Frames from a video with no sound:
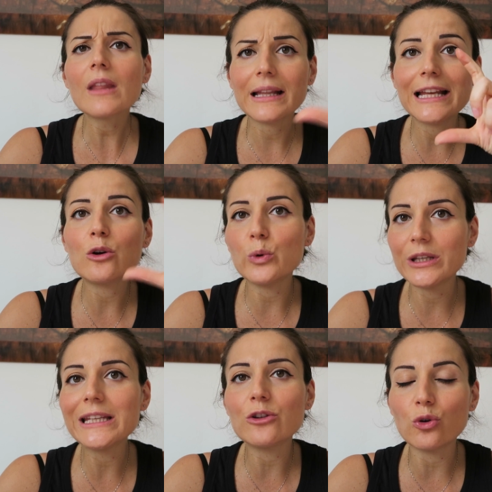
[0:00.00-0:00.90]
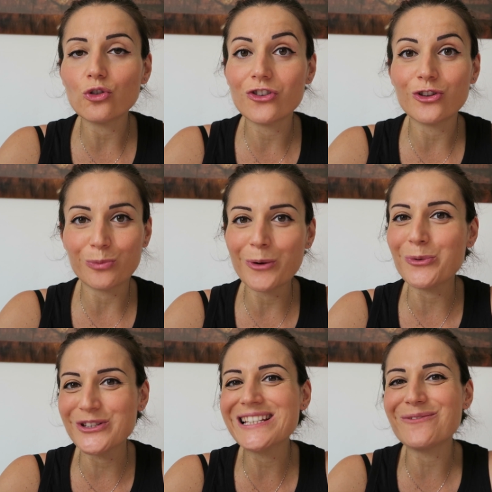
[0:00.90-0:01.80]
nel cui titolo cito
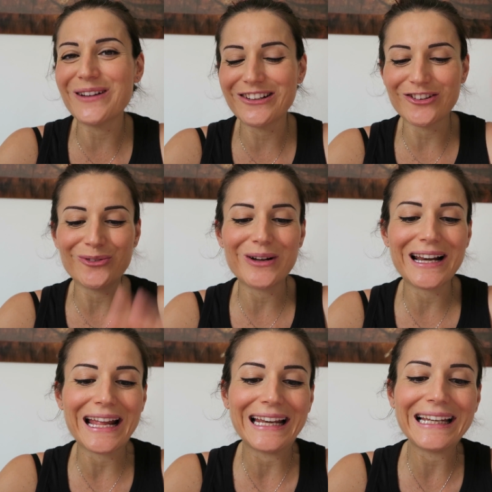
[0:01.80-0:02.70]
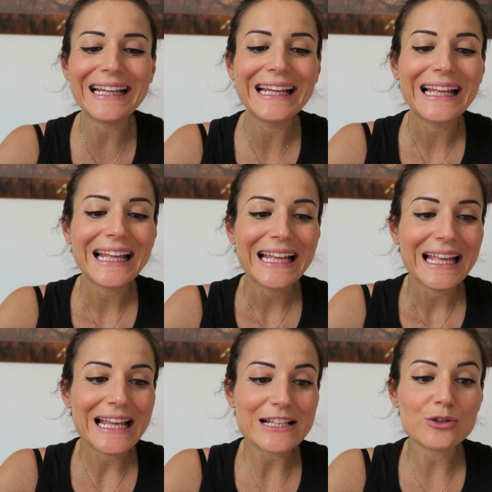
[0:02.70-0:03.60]
proprio Selvaggia Lucarelli
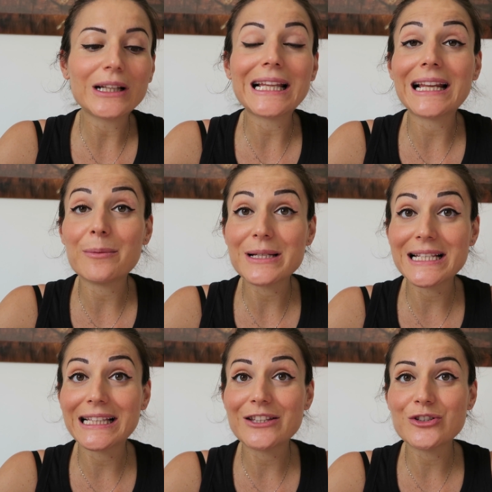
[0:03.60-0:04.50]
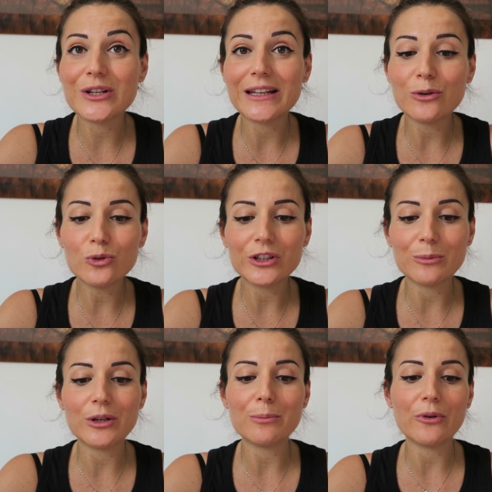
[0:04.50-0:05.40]
eh, sono andata alla presentazione
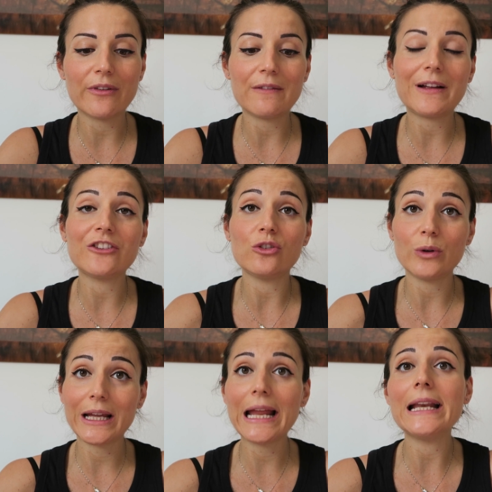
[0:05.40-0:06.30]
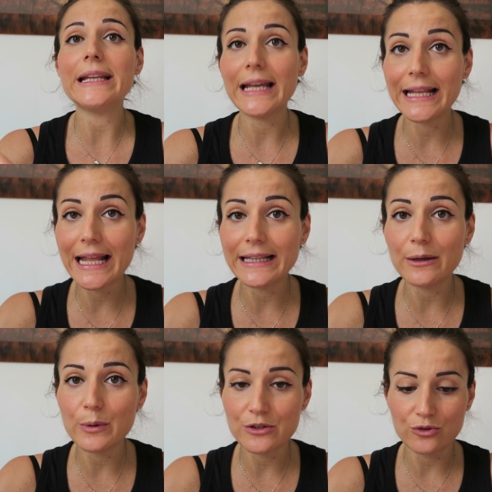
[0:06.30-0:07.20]
dell'ultimo libro di Selvaggia Lucarelli ed è
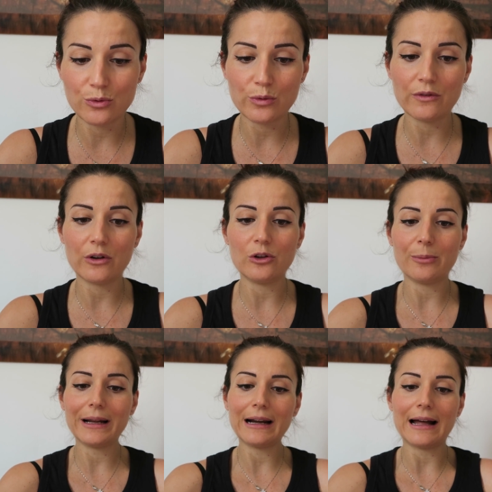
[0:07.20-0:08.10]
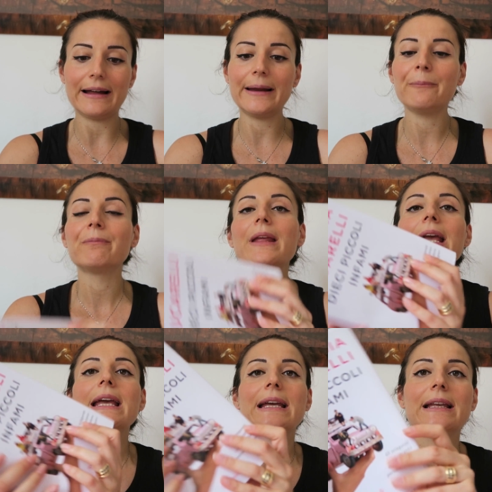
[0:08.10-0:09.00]
di questo di cui vi voglio parlare,
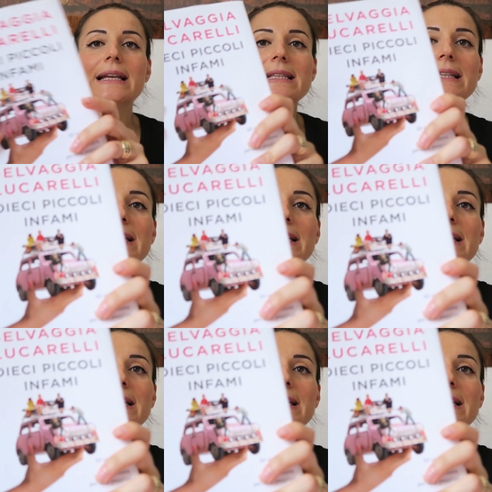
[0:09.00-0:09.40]
che si